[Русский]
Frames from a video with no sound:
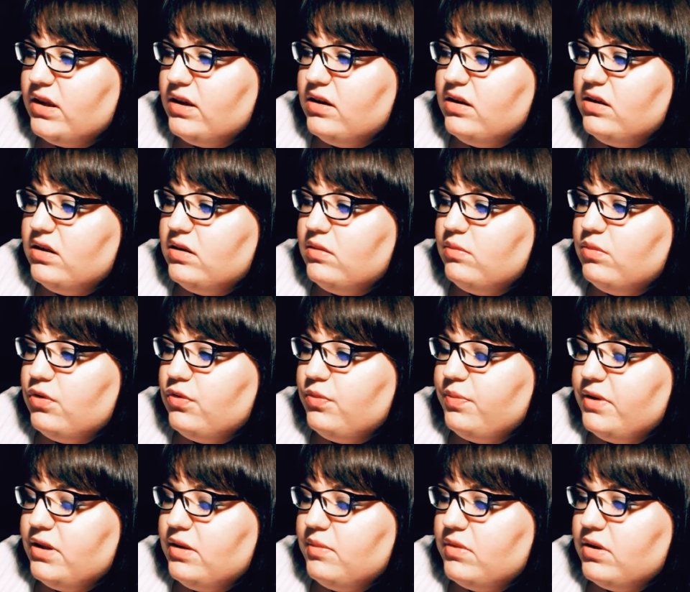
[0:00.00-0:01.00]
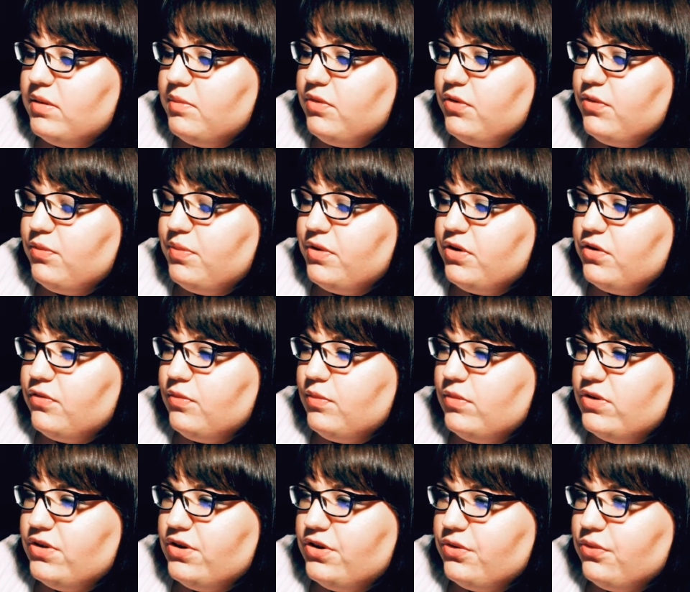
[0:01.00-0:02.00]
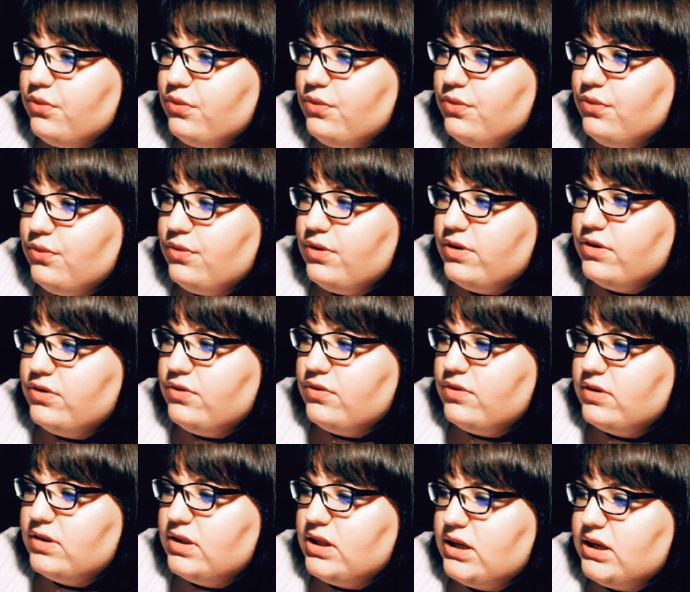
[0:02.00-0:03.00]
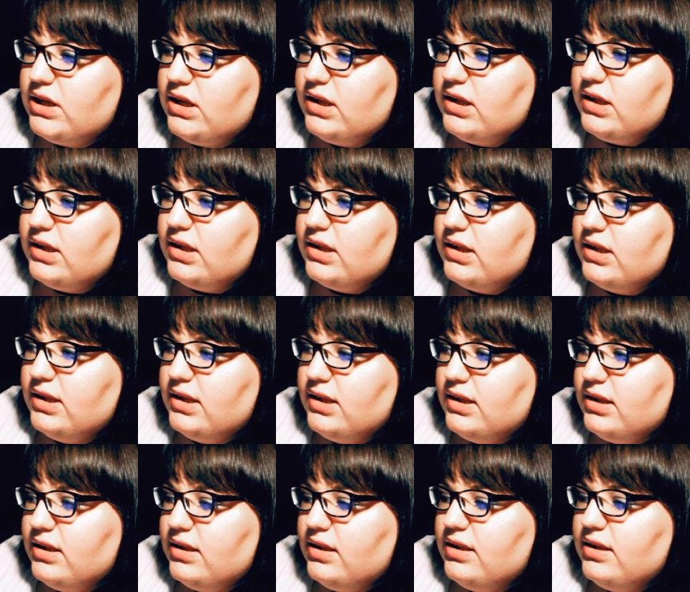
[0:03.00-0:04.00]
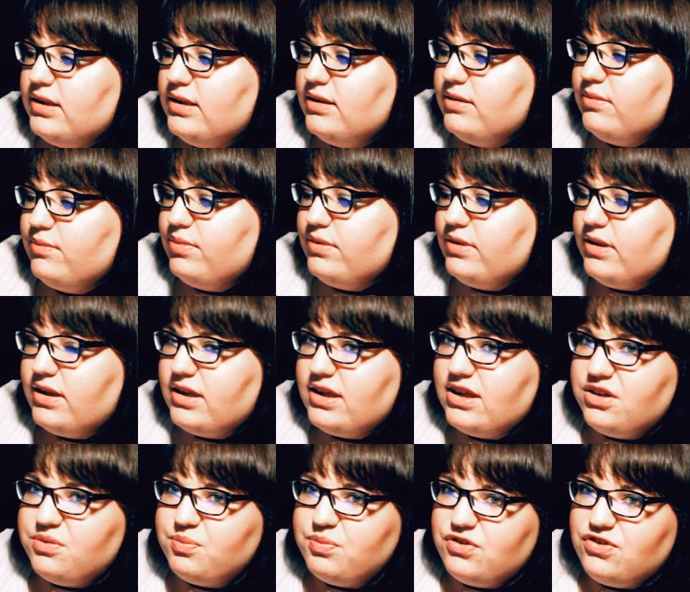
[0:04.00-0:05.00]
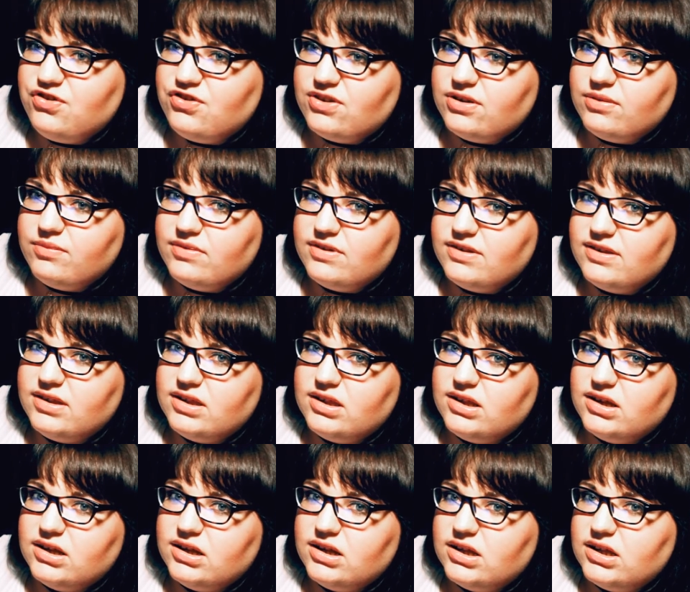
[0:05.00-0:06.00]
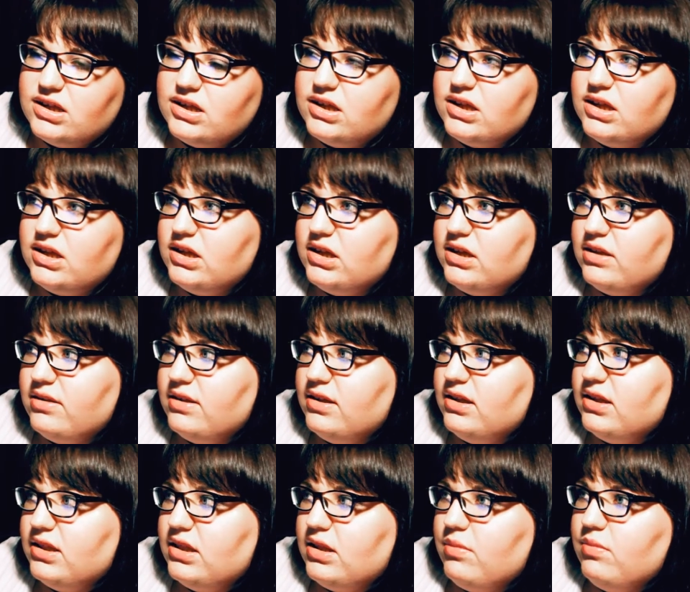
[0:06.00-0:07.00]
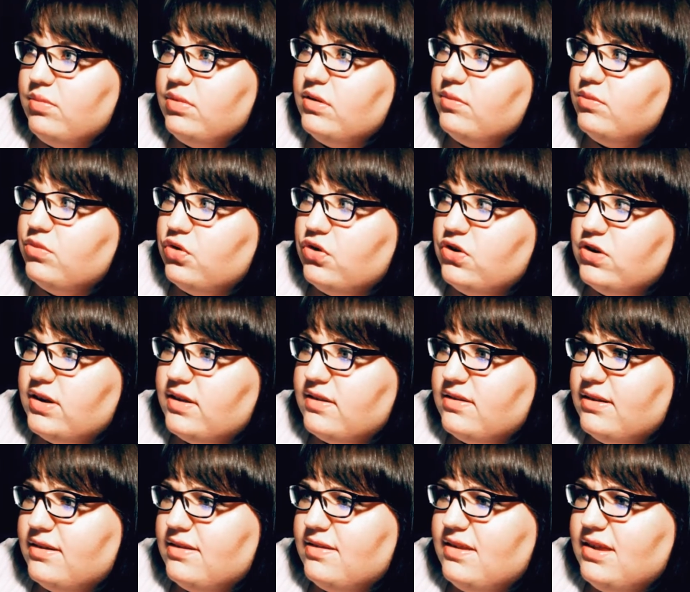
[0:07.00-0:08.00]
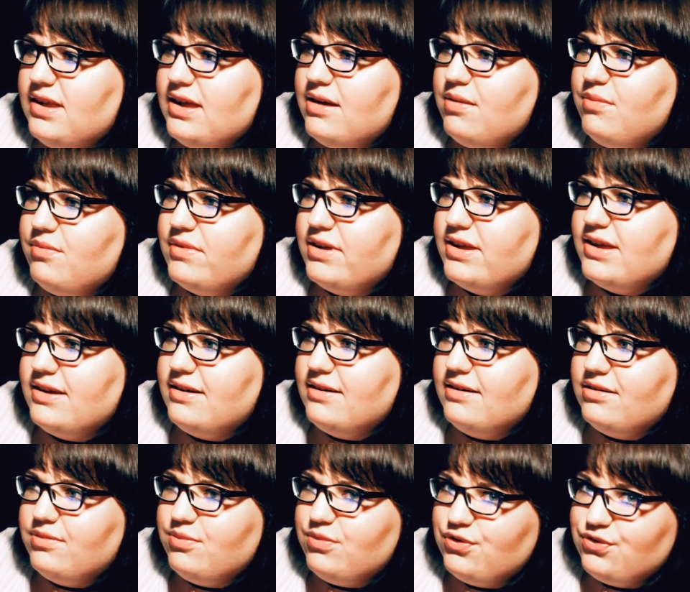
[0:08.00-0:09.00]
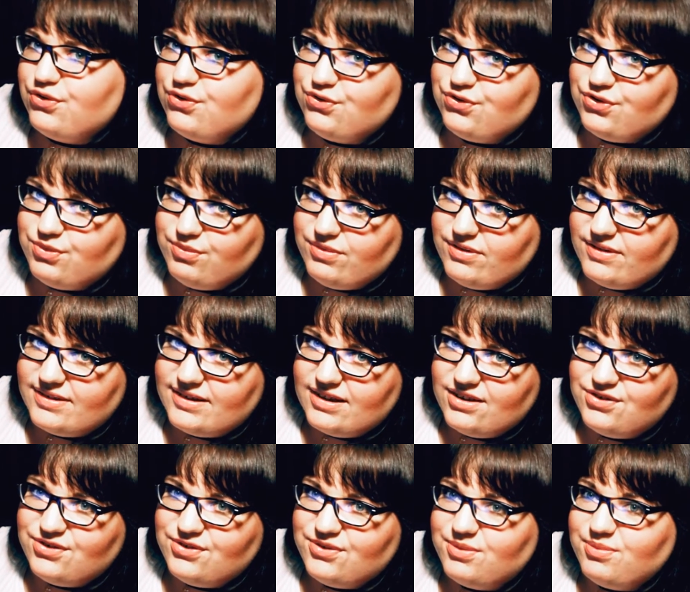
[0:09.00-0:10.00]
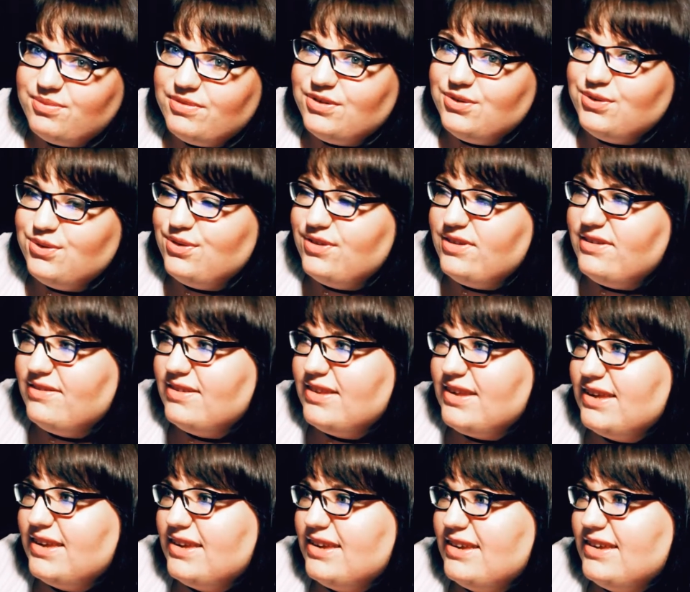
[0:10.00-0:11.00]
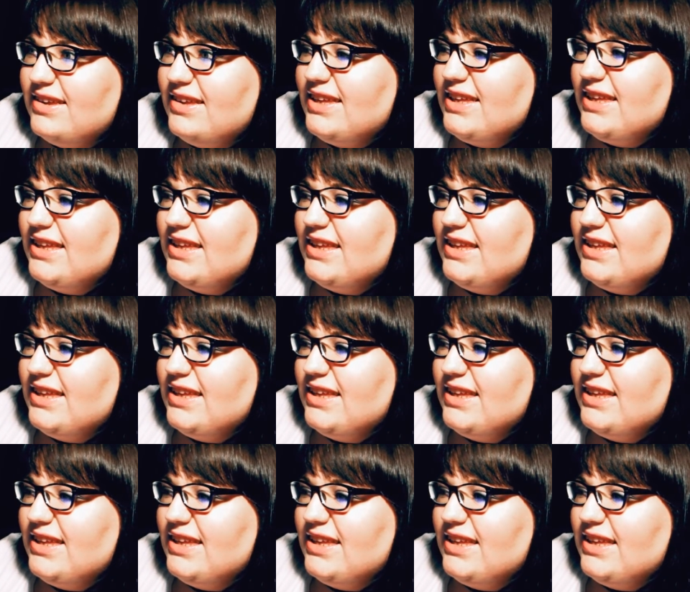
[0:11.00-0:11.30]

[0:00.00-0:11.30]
а, мы купили мне мою первую Моторолу, которая такая а, была кирпичиком синенькая, и там было много разных тем, игр, можно уже было скачивать мелодии всякие.